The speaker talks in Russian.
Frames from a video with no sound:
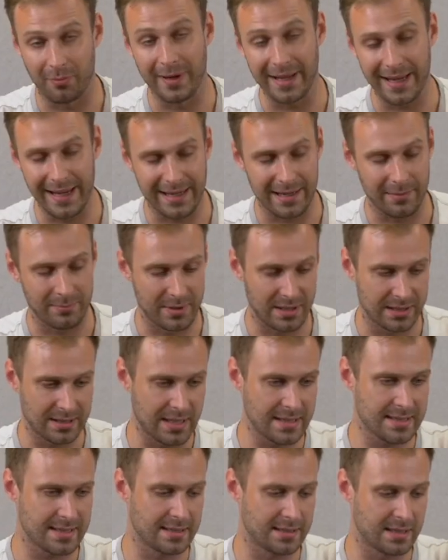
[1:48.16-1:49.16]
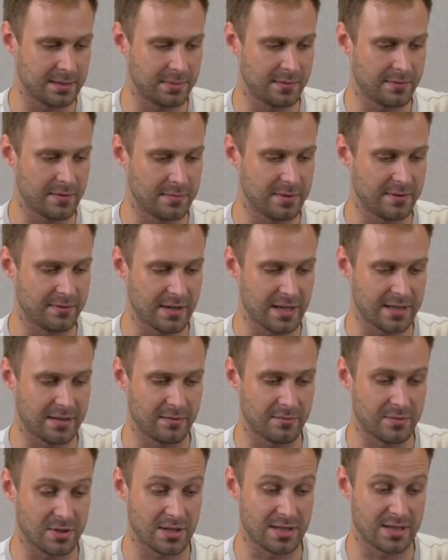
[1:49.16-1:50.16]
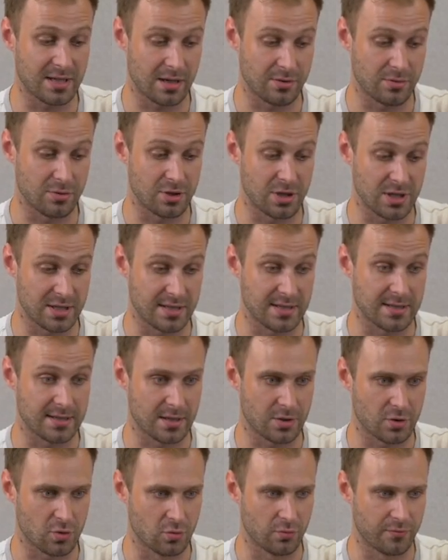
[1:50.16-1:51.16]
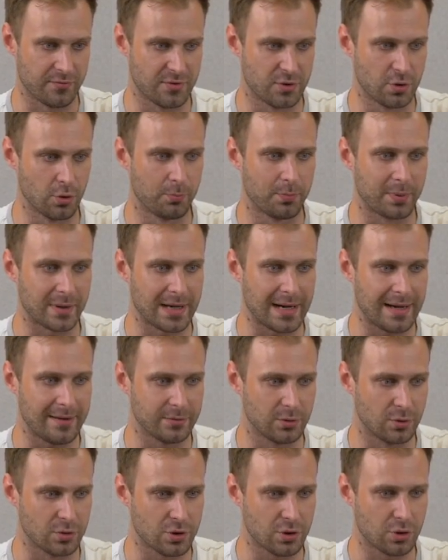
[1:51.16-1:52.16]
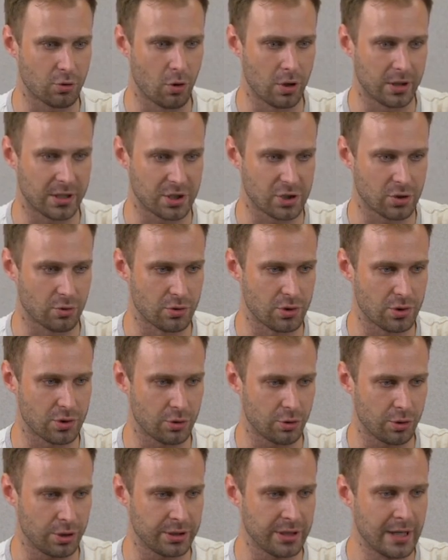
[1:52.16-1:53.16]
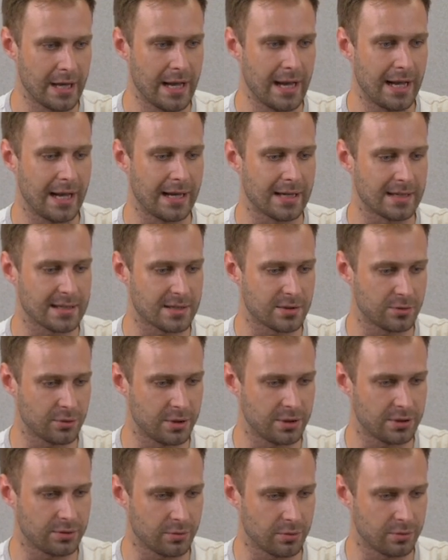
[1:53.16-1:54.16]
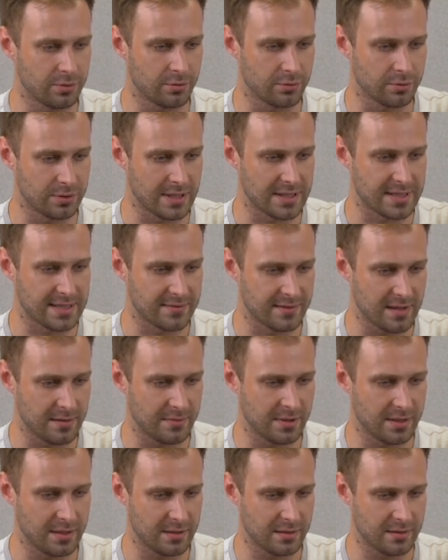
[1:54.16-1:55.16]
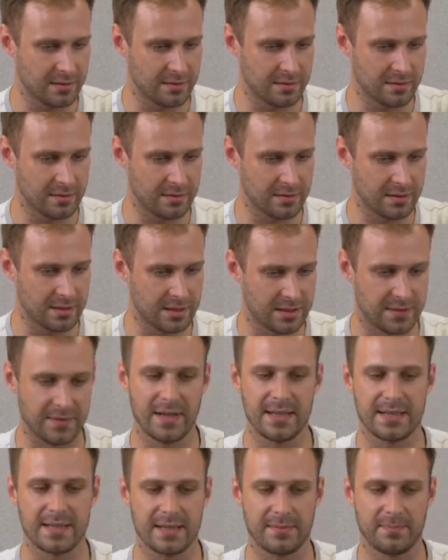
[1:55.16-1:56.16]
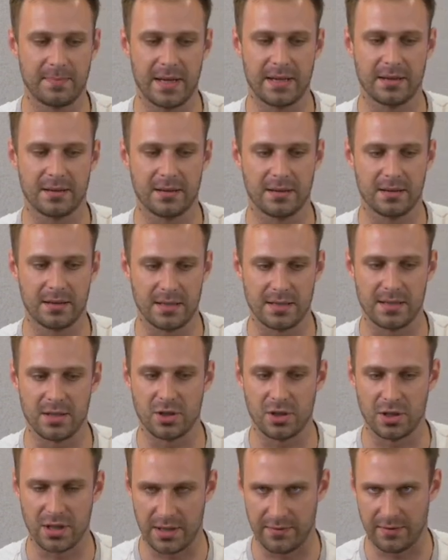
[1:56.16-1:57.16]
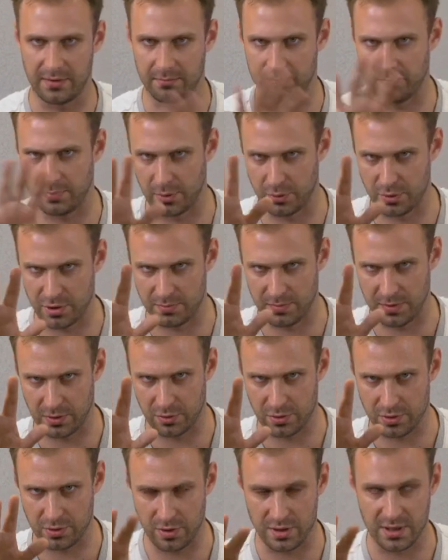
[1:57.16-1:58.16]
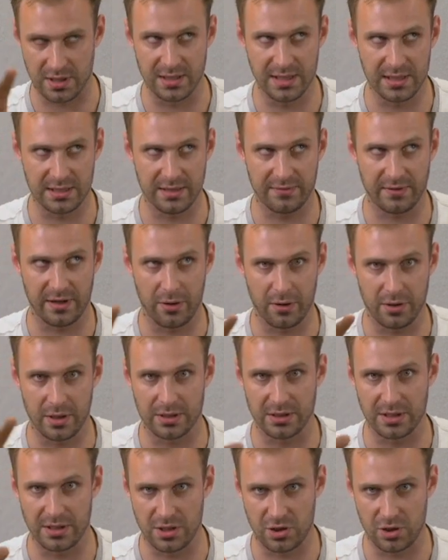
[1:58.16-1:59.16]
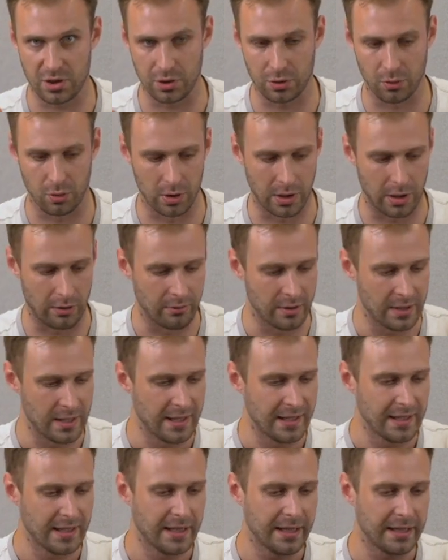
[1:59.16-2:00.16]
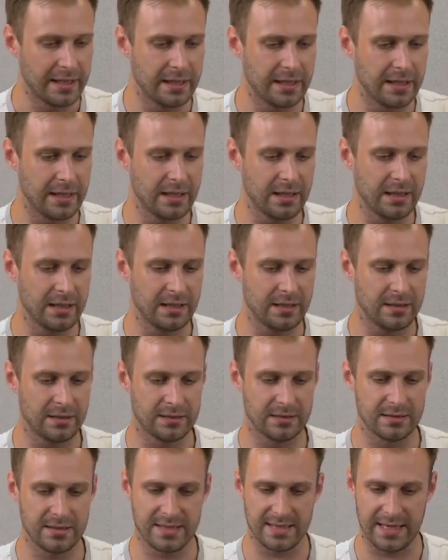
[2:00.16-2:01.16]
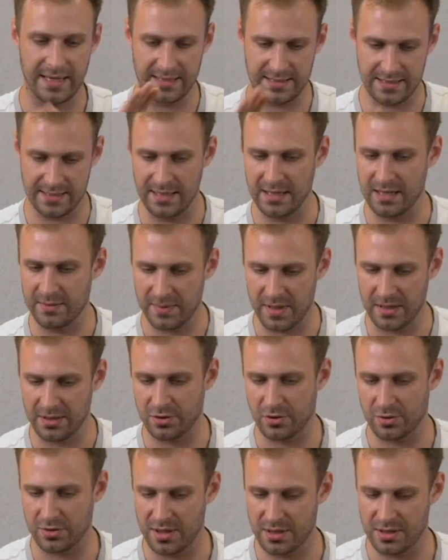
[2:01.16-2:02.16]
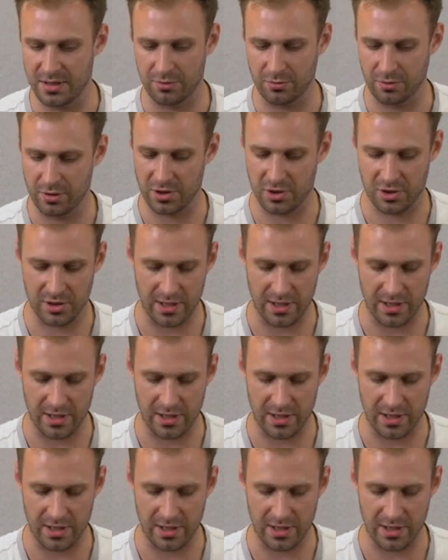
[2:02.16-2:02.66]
в моей комплектации, дабы вам не врать, я вам сейчас сразу честно скажу всю правду, сколько же он стоит, а стоит он у нас с вами 25 тысяч гривен, плюс-минус, то есть где-то в районе тысячи долларов. И э, за эти деньги понятно, что здесь никто не